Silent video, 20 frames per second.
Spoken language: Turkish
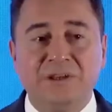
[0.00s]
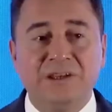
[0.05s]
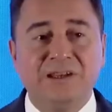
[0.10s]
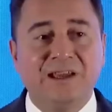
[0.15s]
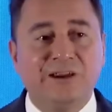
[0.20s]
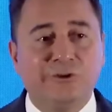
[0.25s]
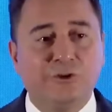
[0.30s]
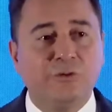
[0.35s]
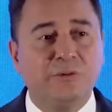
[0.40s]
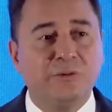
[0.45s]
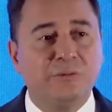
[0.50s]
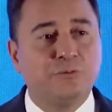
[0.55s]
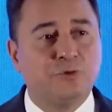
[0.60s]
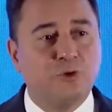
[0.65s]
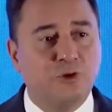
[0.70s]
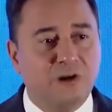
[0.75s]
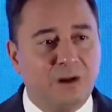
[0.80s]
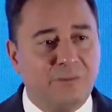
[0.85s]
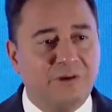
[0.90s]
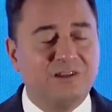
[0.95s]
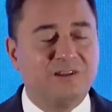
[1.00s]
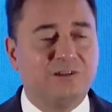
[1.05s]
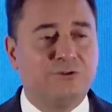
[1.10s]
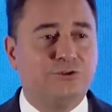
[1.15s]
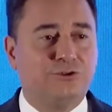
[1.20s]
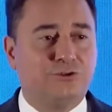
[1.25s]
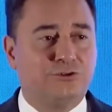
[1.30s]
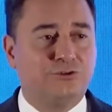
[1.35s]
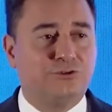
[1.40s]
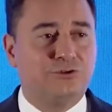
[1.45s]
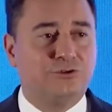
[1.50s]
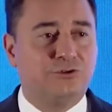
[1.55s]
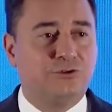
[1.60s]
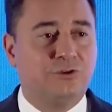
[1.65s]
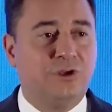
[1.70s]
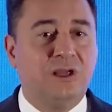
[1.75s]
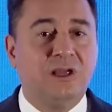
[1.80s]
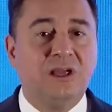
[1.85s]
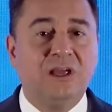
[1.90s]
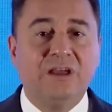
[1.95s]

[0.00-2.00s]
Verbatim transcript: bir ekonomik program açıklıyorsunuz.